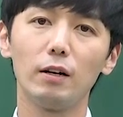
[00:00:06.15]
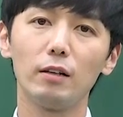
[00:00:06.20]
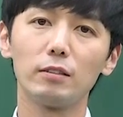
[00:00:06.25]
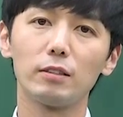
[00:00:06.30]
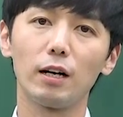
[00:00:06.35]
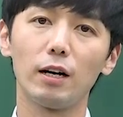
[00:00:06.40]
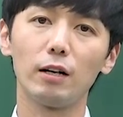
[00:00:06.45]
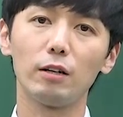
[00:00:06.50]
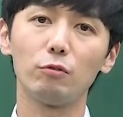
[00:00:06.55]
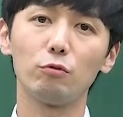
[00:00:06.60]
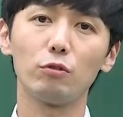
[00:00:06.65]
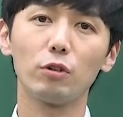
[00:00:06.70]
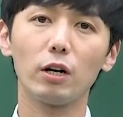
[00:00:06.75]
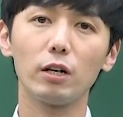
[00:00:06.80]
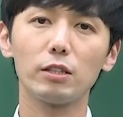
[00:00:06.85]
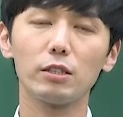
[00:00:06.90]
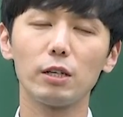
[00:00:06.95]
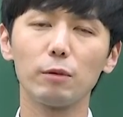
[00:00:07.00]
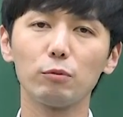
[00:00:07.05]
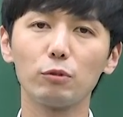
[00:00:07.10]
자, 우리가
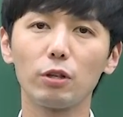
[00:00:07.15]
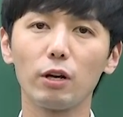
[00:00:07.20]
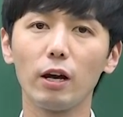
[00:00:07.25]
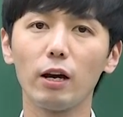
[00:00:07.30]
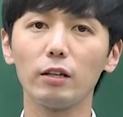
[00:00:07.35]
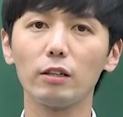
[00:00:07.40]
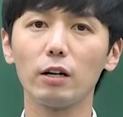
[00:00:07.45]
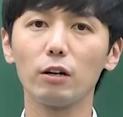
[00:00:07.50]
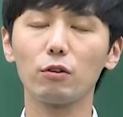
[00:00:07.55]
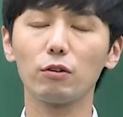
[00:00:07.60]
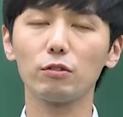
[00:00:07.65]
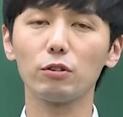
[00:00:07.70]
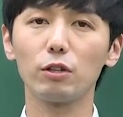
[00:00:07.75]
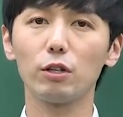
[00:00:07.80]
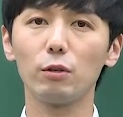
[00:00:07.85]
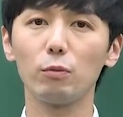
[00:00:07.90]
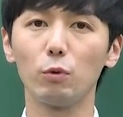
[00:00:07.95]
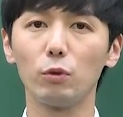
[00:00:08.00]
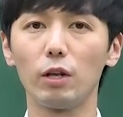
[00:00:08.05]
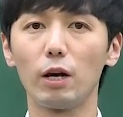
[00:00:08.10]
이제부터 해야 될
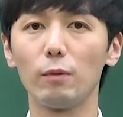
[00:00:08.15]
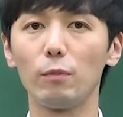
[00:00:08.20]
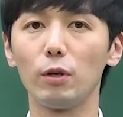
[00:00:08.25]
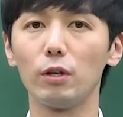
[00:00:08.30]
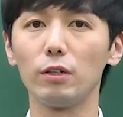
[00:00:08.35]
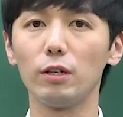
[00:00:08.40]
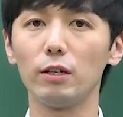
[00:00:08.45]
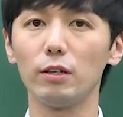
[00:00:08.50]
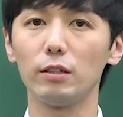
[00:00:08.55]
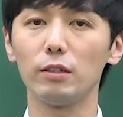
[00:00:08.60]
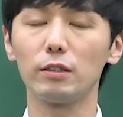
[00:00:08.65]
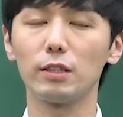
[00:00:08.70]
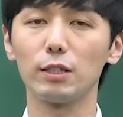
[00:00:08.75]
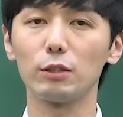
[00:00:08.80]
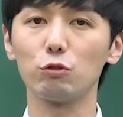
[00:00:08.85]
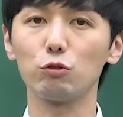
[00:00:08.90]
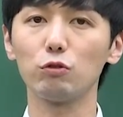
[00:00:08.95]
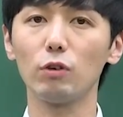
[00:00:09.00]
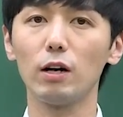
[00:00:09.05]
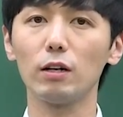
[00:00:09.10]
것들이 뭐냐면은 일단
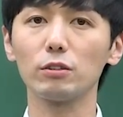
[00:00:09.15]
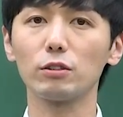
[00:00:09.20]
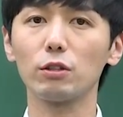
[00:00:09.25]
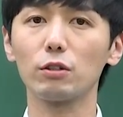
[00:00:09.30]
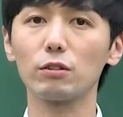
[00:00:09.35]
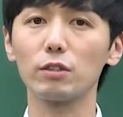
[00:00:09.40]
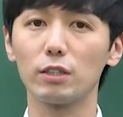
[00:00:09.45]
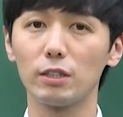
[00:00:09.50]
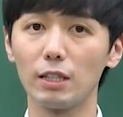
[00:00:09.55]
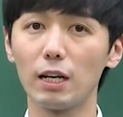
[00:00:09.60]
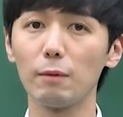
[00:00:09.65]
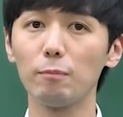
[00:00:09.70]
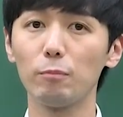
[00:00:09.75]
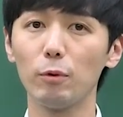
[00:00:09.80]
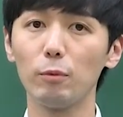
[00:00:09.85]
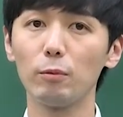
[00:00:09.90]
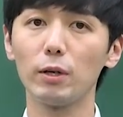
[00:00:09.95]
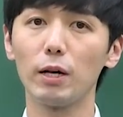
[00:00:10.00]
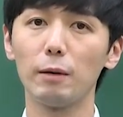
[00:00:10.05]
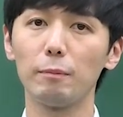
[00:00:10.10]
수학적
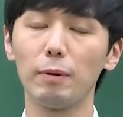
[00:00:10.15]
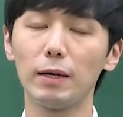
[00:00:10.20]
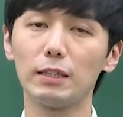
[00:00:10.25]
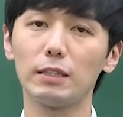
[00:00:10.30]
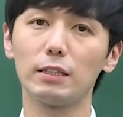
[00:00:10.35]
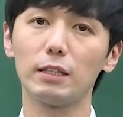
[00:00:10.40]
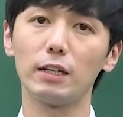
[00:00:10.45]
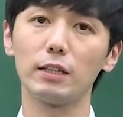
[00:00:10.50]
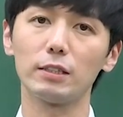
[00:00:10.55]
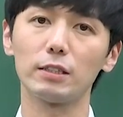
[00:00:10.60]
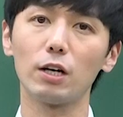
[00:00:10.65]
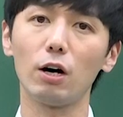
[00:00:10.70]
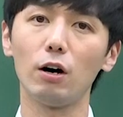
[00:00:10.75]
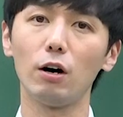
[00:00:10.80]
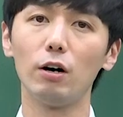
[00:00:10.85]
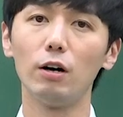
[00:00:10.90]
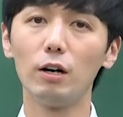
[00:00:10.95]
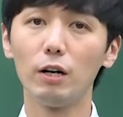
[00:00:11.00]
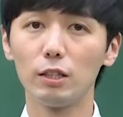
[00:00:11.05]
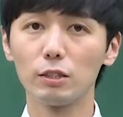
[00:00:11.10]
기납법이라는
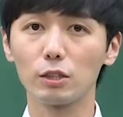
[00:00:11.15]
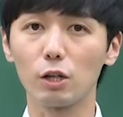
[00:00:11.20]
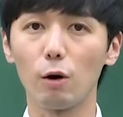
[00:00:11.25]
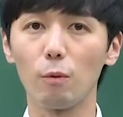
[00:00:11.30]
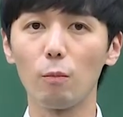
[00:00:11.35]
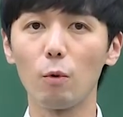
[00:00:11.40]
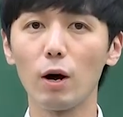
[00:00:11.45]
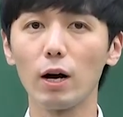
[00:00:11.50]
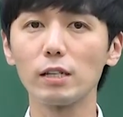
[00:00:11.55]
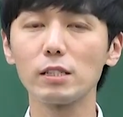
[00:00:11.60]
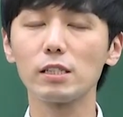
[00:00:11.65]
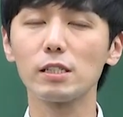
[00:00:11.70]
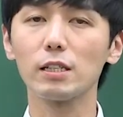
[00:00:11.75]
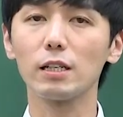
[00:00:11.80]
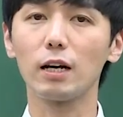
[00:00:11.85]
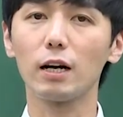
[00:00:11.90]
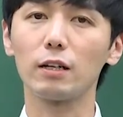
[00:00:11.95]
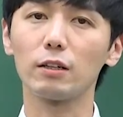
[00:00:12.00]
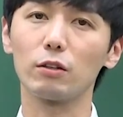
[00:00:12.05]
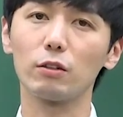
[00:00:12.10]
파트에서
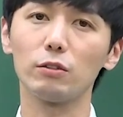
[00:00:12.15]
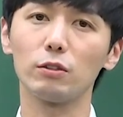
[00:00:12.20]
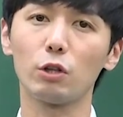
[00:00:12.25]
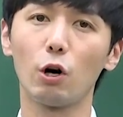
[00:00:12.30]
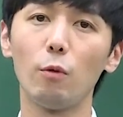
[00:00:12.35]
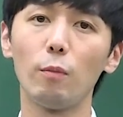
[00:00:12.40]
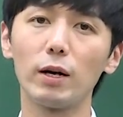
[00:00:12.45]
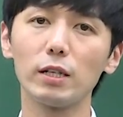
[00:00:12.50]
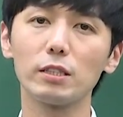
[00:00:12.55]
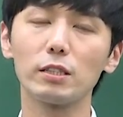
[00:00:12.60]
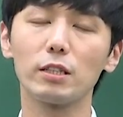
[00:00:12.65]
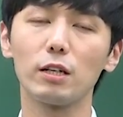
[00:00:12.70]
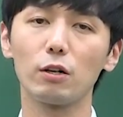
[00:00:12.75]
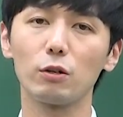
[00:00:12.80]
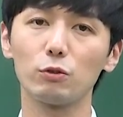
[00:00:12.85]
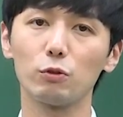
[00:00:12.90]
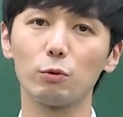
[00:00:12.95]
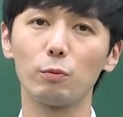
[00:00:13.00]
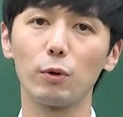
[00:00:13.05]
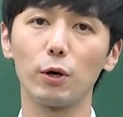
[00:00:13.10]
점화식이라는 걸, 점화식이라는
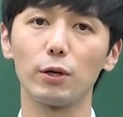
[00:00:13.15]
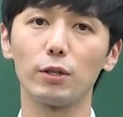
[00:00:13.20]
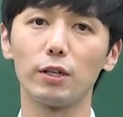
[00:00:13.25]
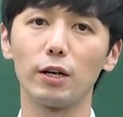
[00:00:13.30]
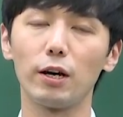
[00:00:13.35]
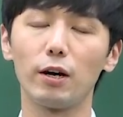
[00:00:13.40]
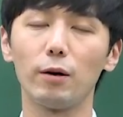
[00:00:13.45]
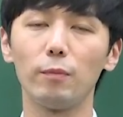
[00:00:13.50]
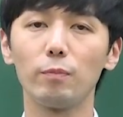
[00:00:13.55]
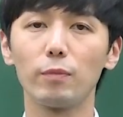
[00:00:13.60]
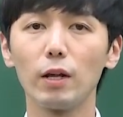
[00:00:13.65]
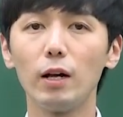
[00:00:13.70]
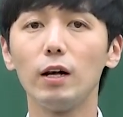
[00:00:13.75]
걸 좀 배워야 돼요.